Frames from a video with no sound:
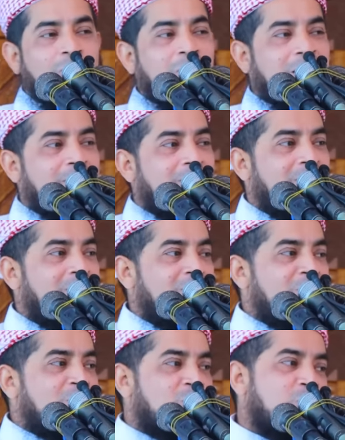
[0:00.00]
অতএব
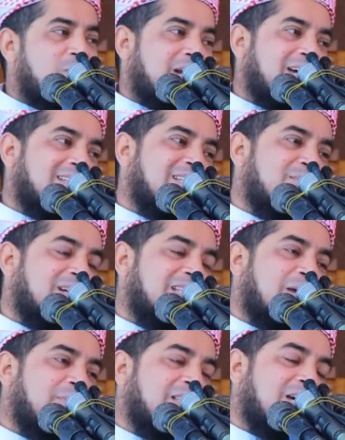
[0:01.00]
তোমার কাছে আমার
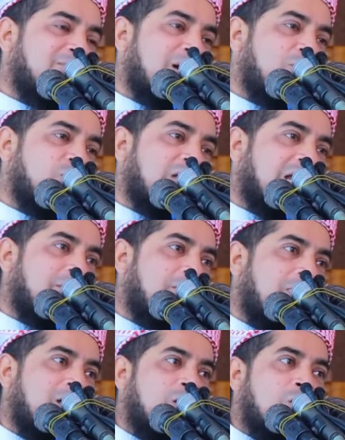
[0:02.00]
দাবি থাকবে আবু তালেব
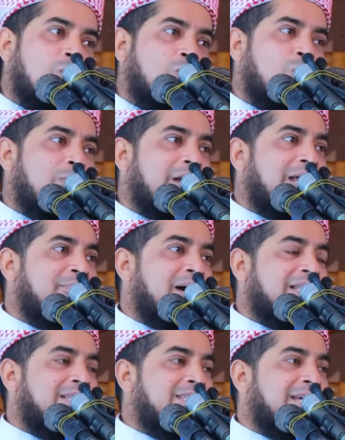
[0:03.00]
তোমার এই
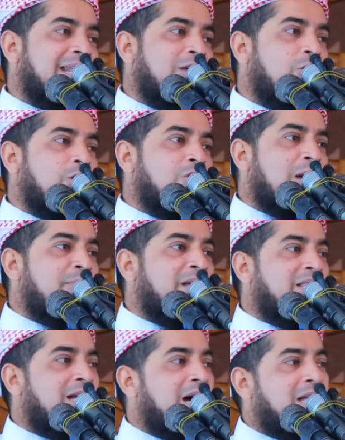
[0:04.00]
ভাতিজারে হয়তো
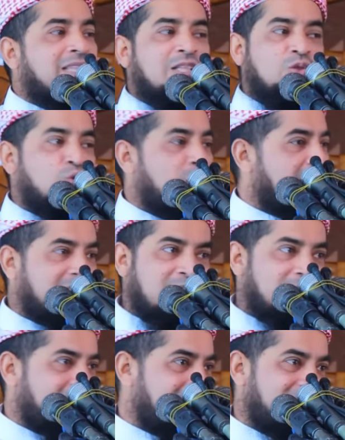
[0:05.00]
আমাদের হাতে তুলে দাও